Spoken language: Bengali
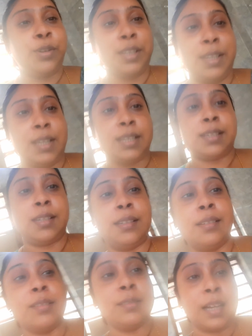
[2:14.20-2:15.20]
করে দিয়েছি
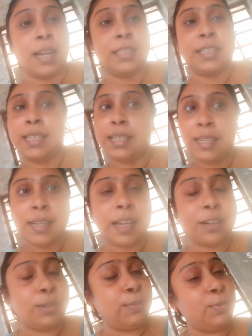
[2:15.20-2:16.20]
আর চিনি
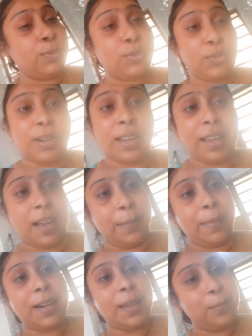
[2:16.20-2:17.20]
লাগলো প্রচুর
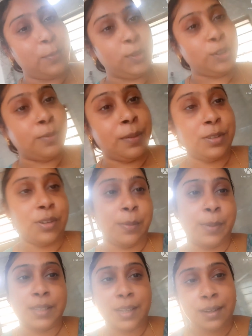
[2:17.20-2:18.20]
আমার এই প্রথম আমি
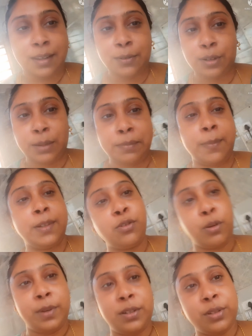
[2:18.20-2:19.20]
জলপাই চাটনি করলাম আমি
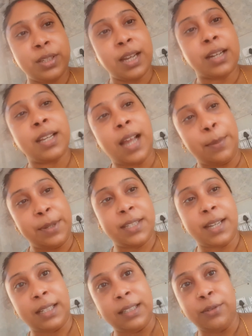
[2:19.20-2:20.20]
টমেটোর চাটনি আমের
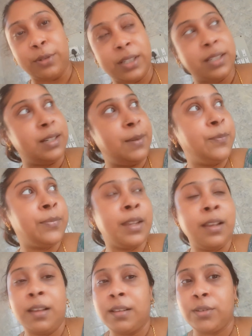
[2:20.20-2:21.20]
চাটনি করেছি
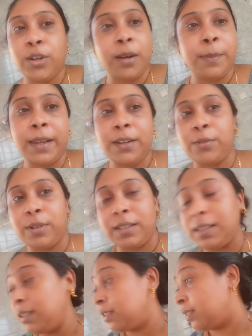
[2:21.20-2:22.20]
জলপাই
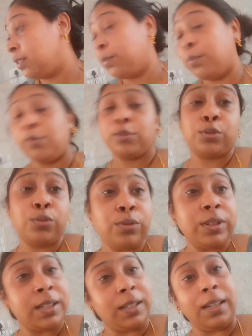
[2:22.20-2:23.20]
করিনি প্রচুর
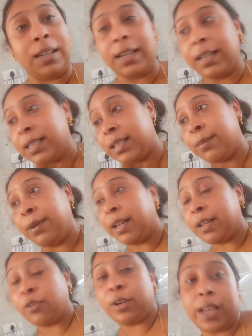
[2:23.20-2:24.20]
চিনি লেগেছে
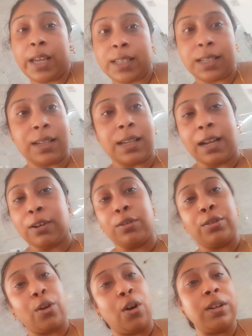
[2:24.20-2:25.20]
মানে অনেক চিনি লাগলো
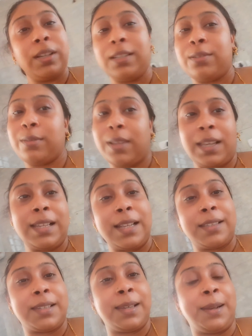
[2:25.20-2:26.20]
টক কিছুতেই
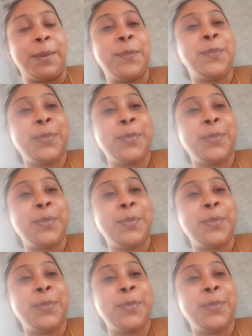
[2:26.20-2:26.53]
যাচ্ছে না